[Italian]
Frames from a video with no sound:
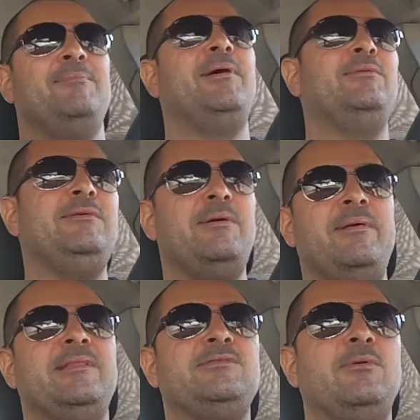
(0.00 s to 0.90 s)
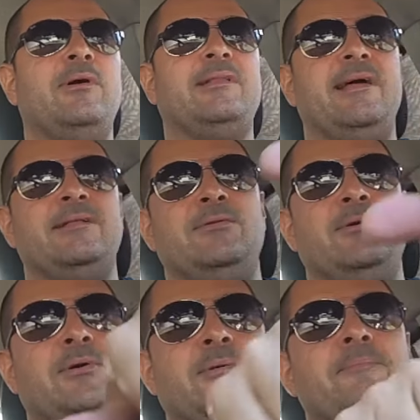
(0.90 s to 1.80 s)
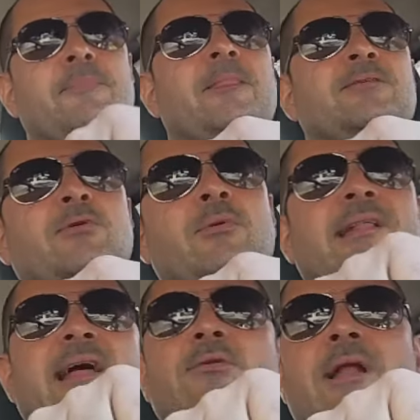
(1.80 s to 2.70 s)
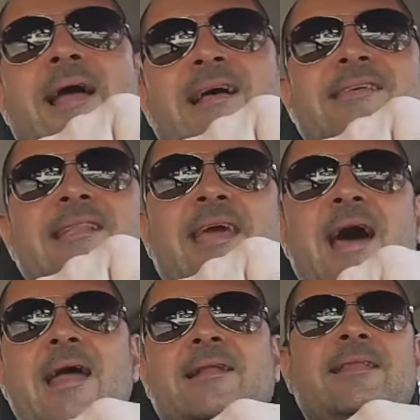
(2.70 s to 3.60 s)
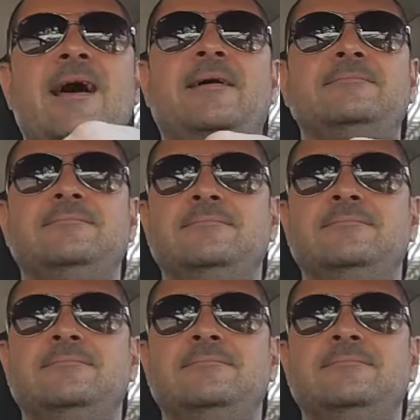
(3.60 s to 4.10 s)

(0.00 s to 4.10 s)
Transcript: Poi ultimamente sto guardando, sto guardando La casa di carta